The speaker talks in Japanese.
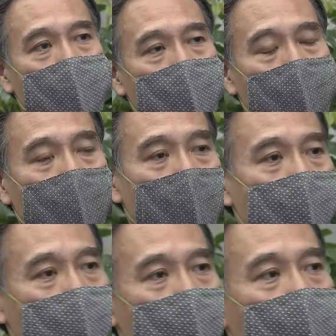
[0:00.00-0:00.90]
えっと、
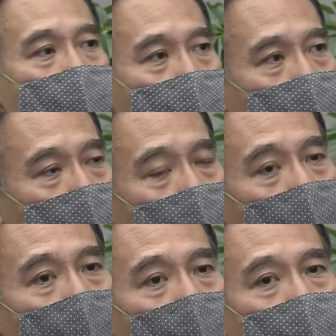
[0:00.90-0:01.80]
ごめんなさい。あと、ど
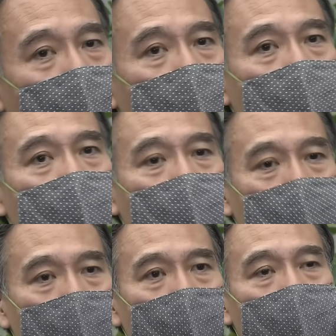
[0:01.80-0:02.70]
うしてもご
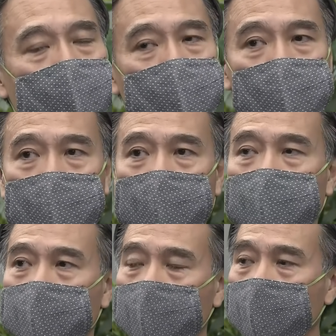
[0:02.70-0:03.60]
質問の方
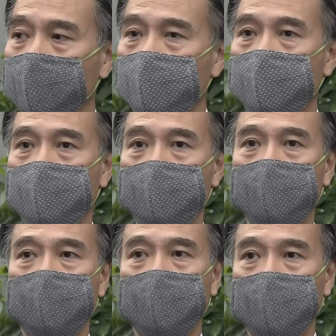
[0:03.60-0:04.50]
は、
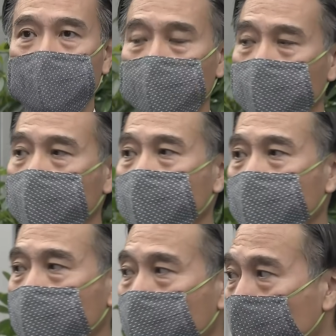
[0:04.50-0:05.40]
じゃあ、と一人、は
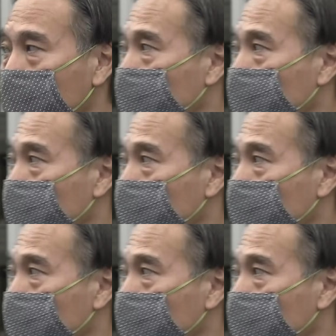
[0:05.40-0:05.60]
い。